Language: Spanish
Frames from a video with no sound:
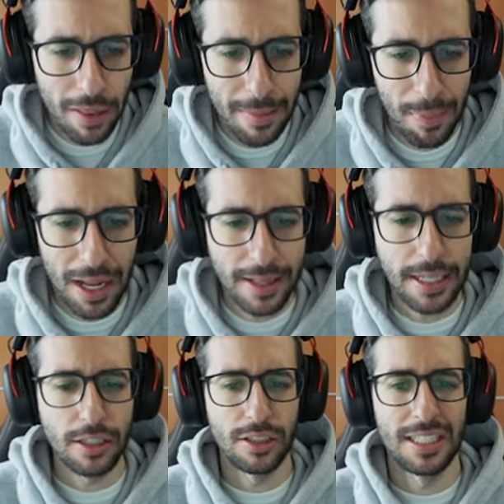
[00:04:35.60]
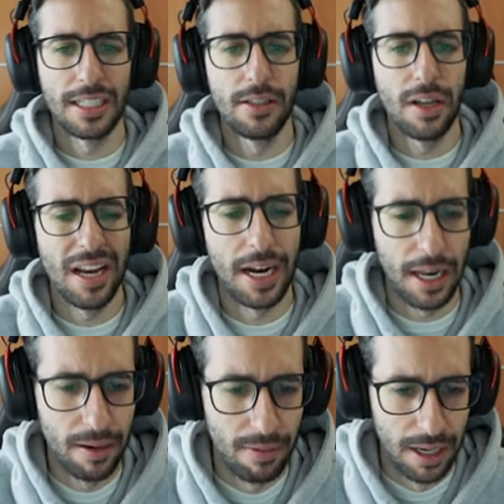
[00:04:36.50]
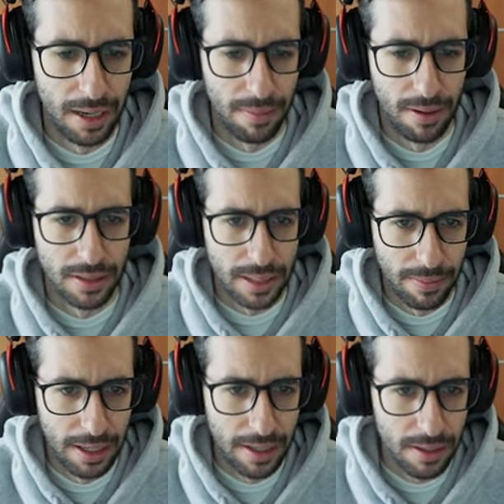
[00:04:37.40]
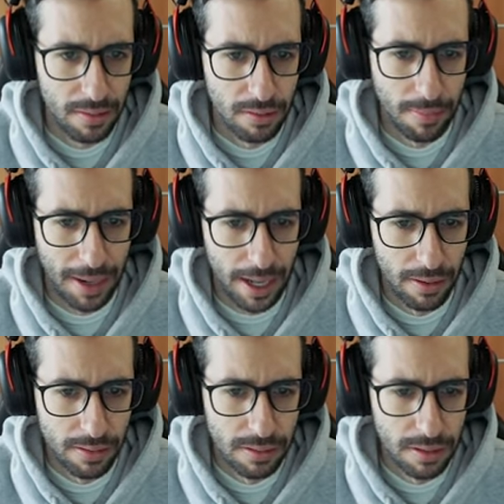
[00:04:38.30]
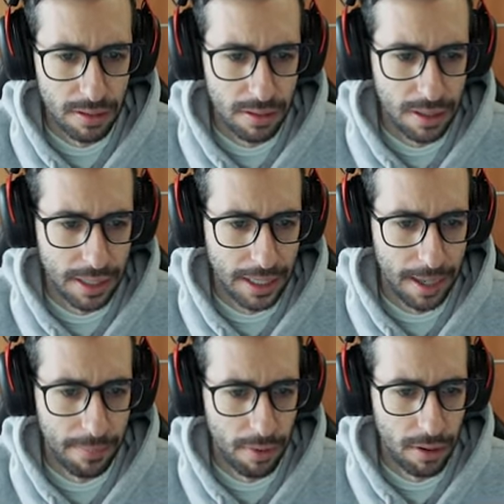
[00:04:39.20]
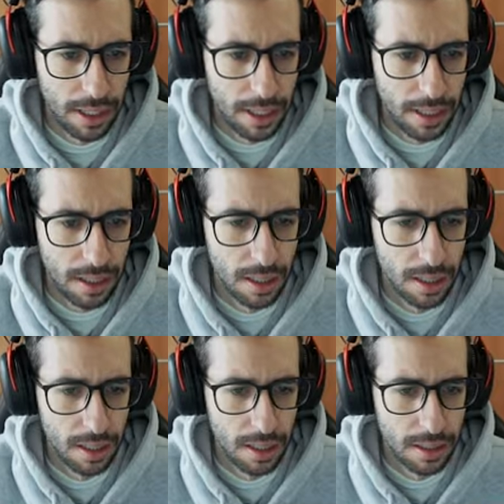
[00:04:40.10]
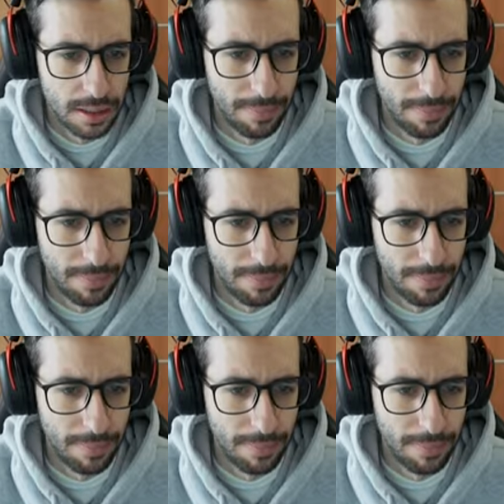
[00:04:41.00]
de plata esto se sintió increíble. Vamos a ver. Uno para uno. Le tiran molly. Se